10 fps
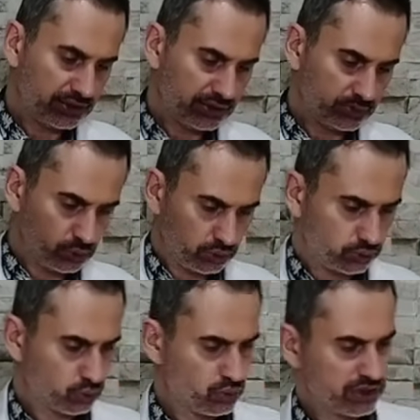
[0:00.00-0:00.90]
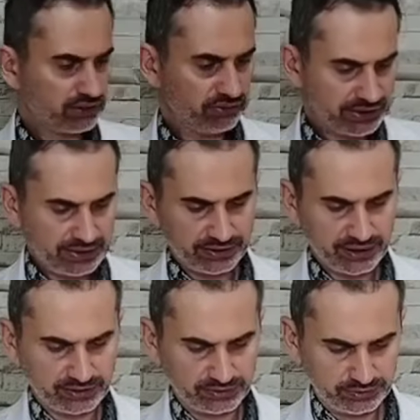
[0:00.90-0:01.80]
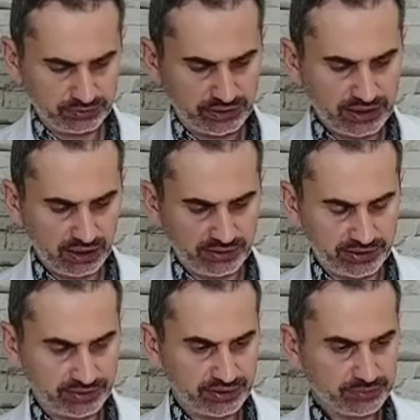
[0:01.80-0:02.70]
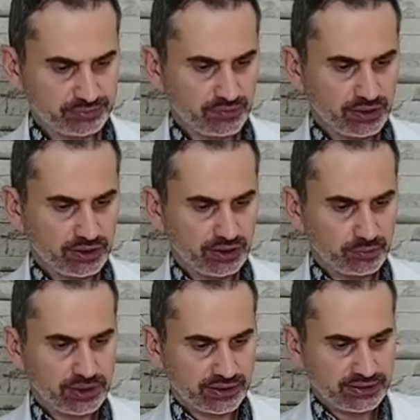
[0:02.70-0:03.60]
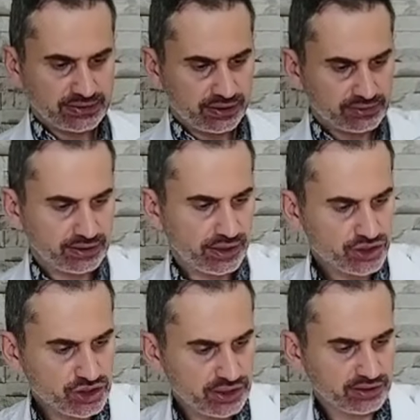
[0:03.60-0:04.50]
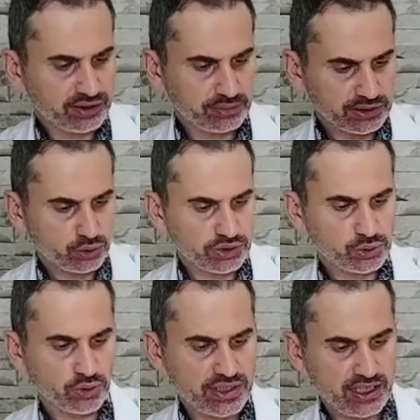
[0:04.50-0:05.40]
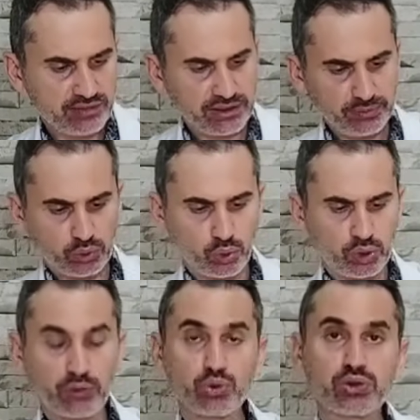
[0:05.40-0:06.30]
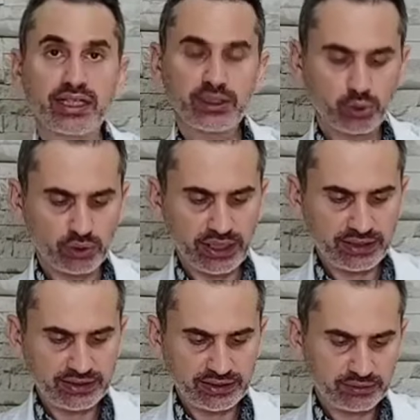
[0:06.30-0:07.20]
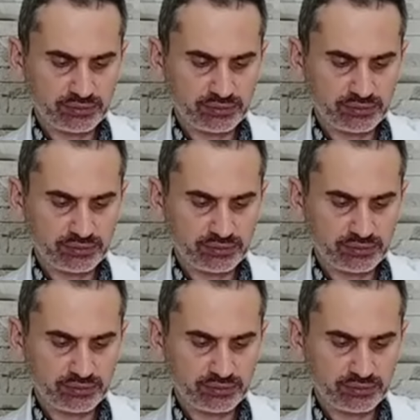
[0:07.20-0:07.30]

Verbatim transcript: E, bu güzel vanilyadan ilave ettim. Biraz da sandal ağacı yağı atabiliriz. O da çok sevdiğim bir koku. Avustralya kökenli.